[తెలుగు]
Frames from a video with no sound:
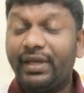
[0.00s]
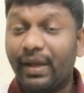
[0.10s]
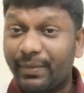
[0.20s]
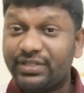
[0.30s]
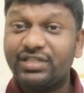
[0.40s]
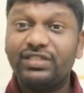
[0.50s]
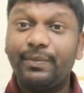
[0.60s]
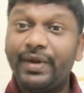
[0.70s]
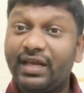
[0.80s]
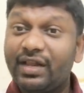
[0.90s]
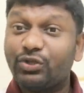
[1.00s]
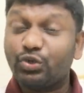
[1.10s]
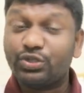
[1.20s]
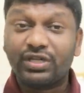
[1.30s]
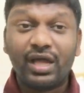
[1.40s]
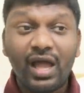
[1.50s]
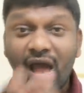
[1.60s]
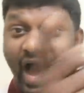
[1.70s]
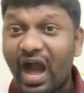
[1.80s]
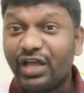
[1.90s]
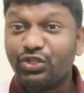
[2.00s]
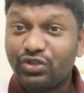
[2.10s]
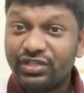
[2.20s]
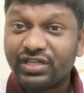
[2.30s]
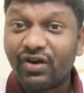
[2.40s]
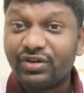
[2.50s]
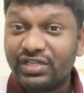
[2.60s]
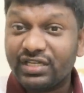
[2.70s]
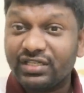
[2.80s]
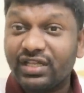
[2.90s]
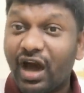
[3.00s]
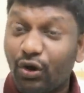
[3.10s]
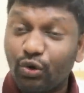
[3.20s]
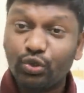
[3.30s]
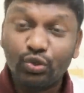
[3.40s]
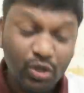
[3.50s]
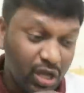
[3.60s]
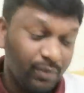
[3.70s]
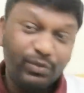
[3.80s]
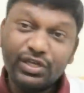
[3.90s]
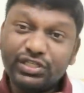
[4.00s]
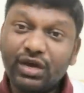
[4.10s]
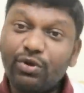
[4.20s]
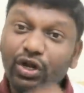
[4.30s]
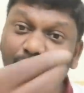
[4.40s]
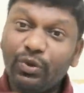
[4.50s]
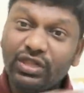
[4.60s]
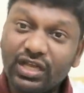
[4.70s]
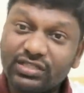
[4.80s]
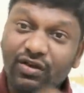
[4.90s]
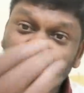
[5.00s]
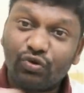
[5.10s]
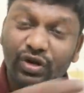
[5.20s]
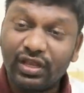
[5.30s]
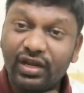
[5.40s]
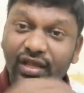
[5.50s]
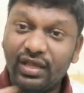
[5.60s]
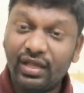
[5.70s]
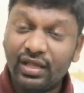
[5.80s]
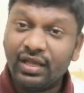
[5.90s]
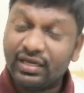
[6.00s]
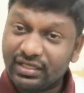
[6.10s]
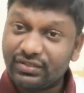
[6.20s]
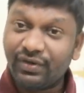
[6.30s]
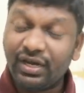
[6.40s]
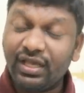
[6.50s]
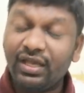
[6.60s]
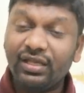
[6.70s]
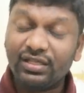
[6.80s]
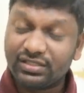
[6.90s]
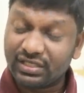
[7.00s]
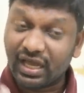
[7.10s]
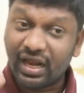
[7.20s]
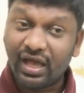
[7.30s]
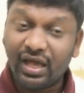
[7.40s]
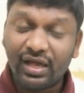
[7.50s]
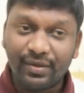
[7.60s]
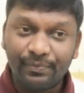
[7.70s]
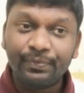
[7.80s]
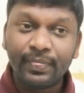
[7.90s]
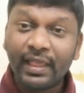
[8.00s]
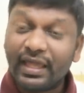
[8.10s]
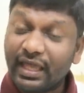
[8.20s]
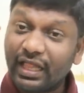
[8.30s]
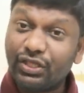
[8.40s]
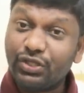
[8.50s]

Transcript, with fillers: ఎమర్జెన్సీ మెడికల్ అవసరం వచ్చినా ఆ ఇన్సూరెన్స్ కవర్ చేస్తుంది ఆ రోజు మీ జేబులో డబ్బులు తీయాల్సిన అవసరం ఉండదండి నిజమండి ఇది చాలా హెల్త్